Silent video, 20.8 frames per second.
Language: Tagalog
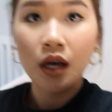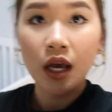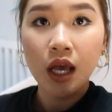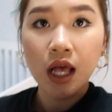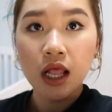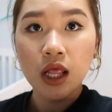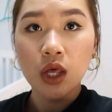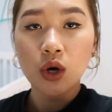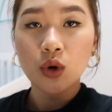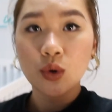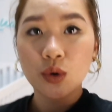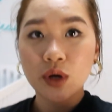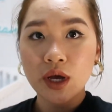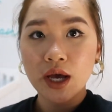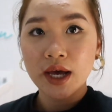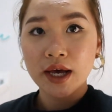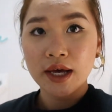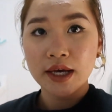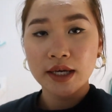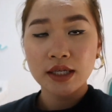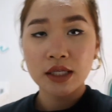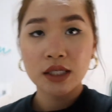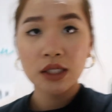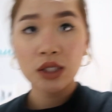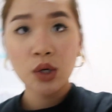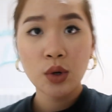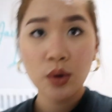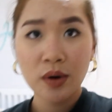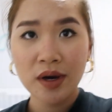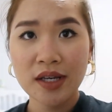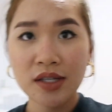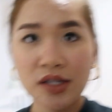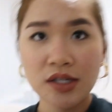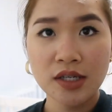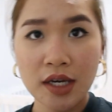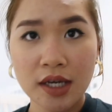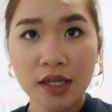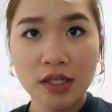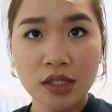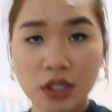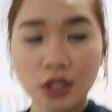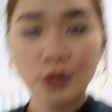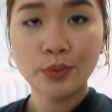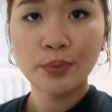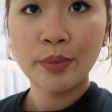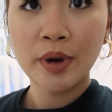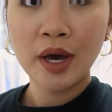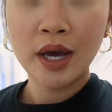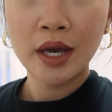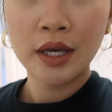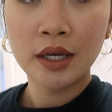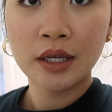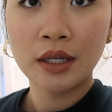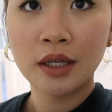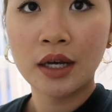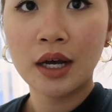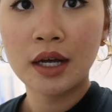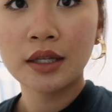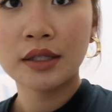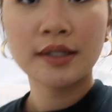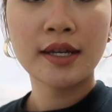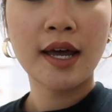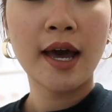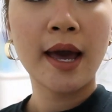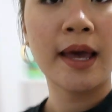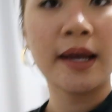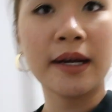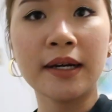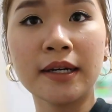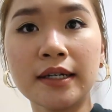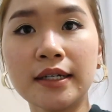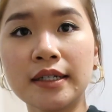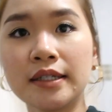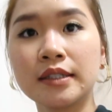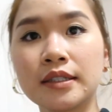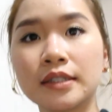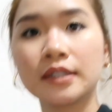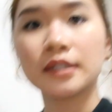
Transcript: Hello, guys. So, I changed my attire.